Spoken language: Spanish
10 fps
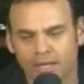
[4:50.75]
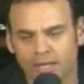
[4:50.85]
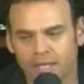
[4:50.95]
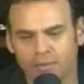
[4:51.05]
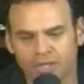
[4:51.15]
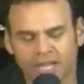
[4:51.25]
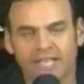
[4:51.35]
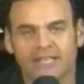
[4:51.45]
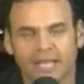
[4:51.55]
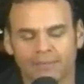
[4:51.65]
Y,
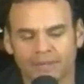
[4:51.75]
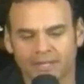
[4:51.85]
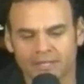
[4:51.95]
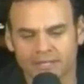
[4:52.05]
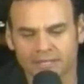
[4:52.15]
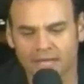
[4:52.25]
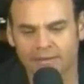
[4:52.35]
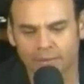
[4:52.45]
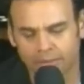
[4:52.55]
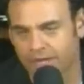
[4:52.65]
mucha gente
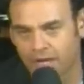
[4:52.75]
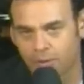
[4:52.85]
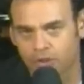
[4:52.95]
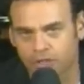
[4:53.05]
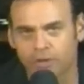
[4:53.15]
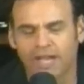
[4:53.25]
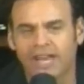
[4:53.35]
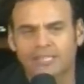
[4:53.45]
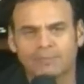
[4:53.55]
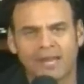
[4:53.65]
sabe muy bien en el boxeo
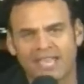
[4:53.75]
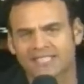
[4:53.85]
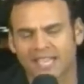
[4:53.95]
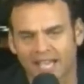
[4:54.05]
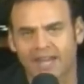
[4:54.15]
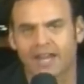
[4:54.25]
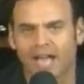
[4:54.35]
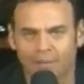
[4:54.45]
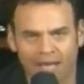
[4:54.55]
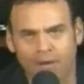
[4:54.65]
que las peleas se
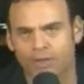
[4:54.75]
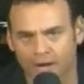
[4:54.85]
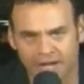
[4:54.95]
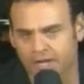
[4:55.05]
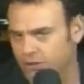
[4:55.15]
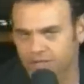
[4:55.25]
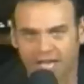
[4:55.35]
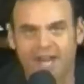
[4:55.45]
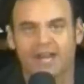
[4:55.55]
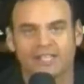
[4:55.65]
ganan abajo del ring, no
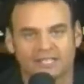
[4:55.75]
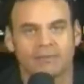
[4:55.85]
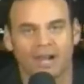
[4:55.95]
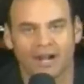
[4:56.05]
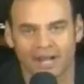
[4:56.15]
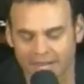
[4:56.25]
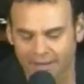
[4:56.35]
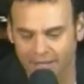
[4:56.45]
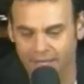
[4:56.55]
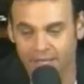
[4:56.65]
se ganan encima del
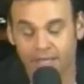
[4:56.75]
ring.